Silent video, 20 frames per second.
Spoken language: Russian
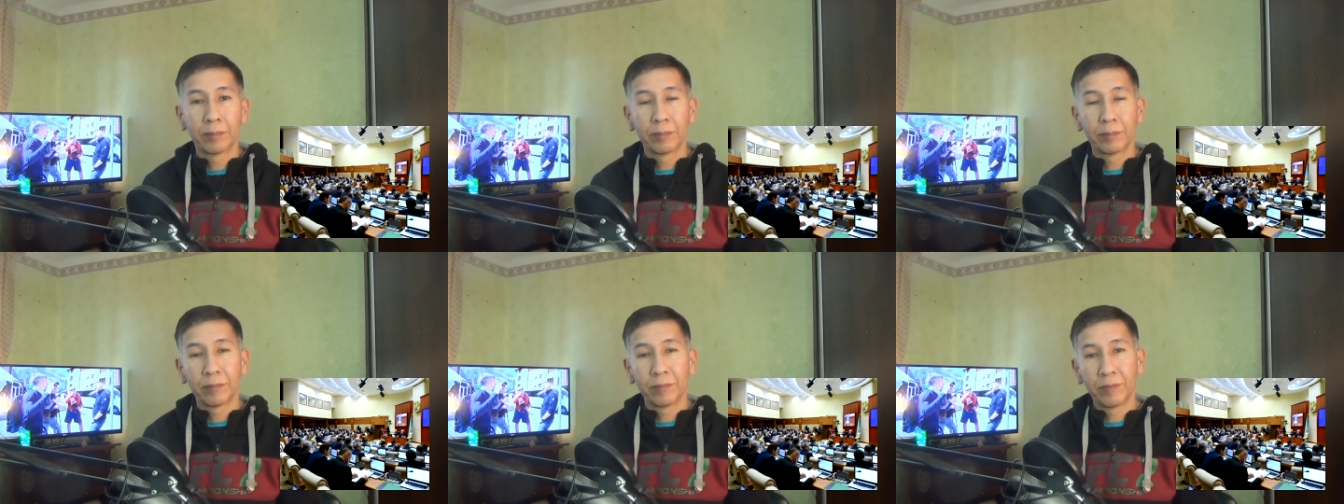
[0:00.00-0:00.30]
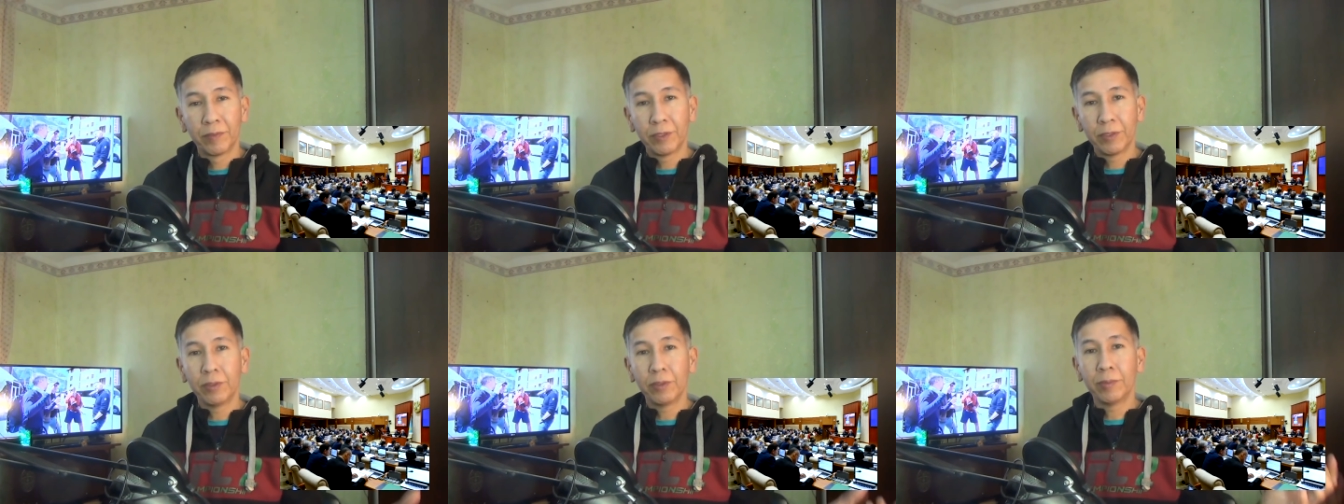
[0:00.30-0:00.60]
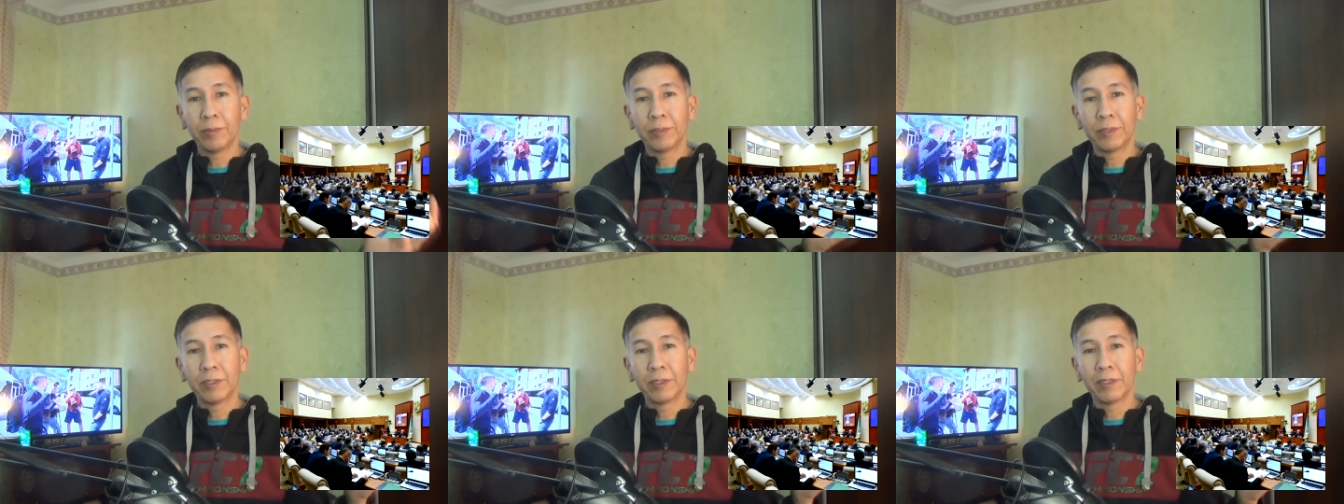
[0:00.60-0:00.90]

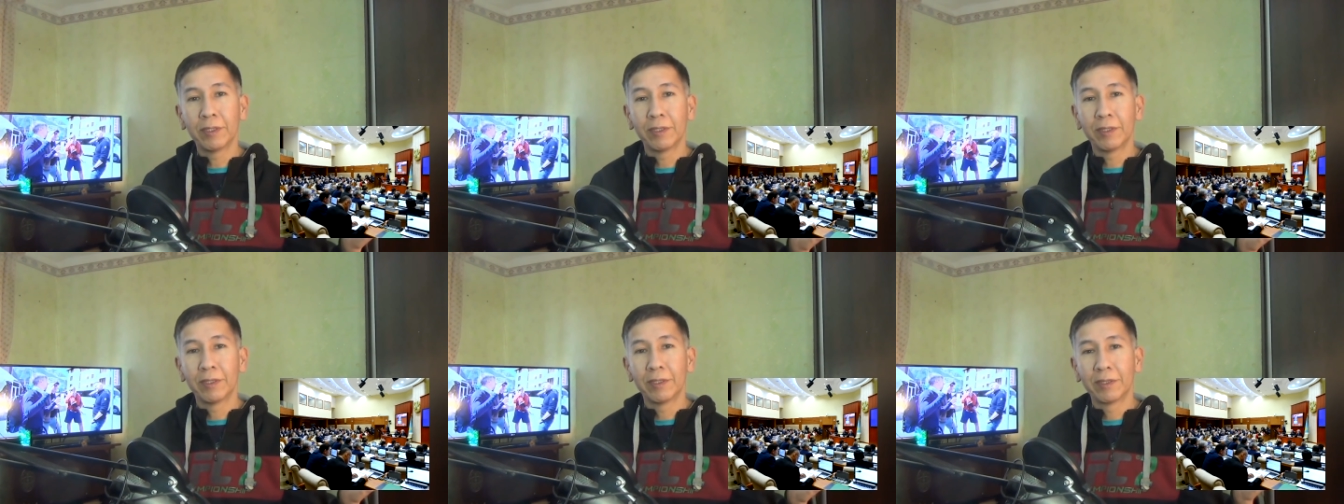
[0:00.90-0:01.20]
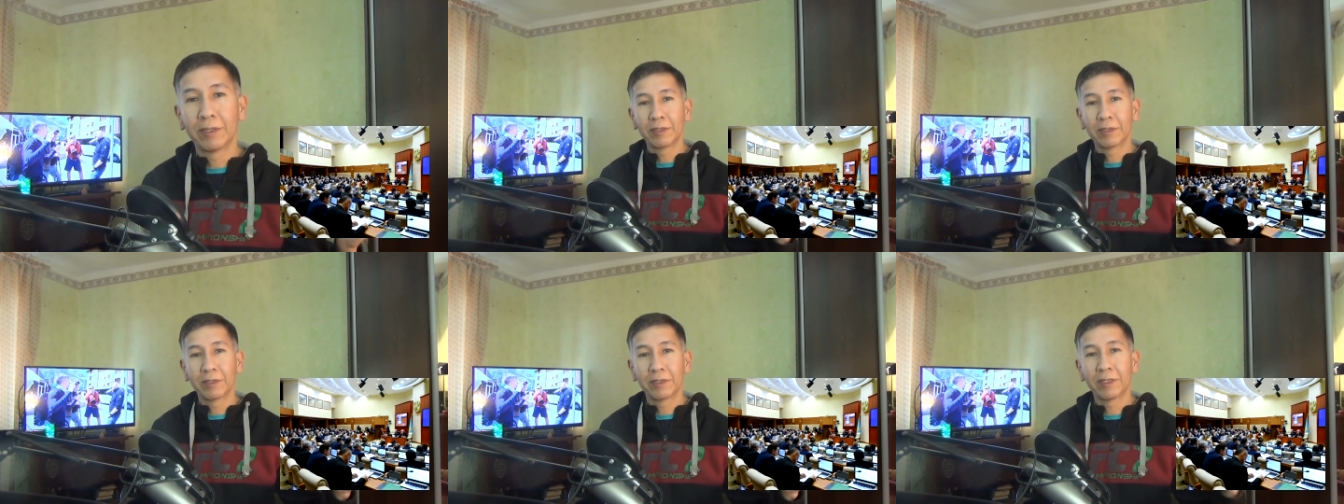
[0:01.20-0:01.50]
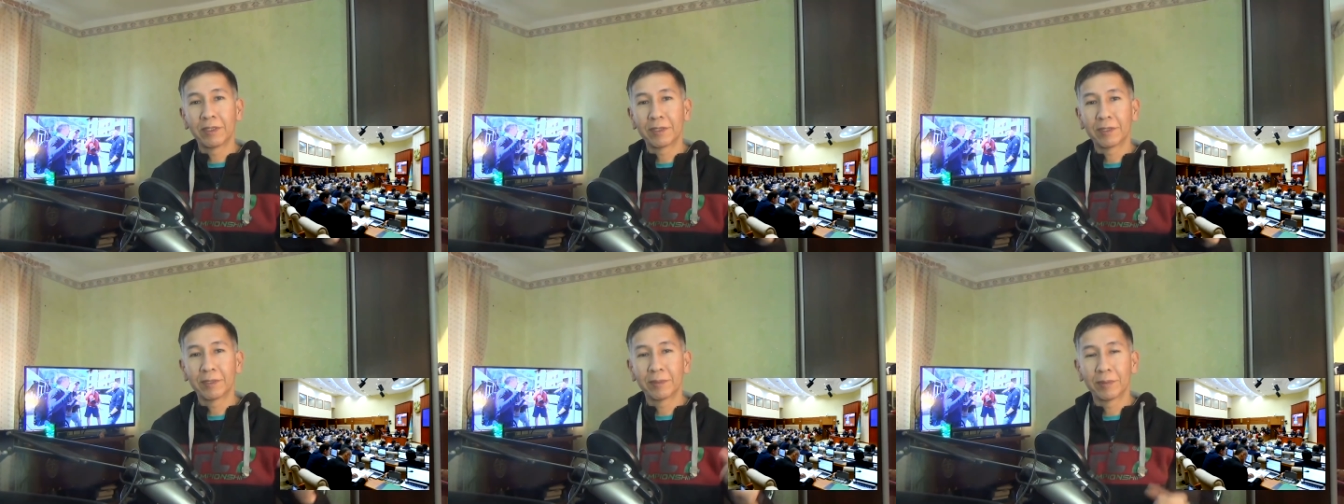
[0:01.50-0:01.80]
Вернемся к
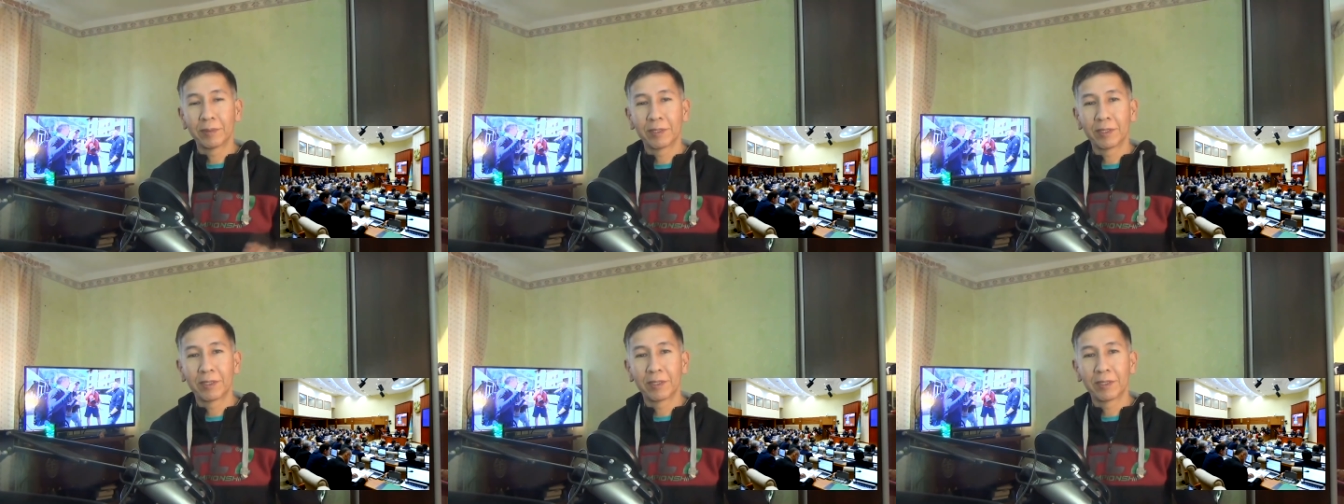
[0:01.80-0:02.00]
нашим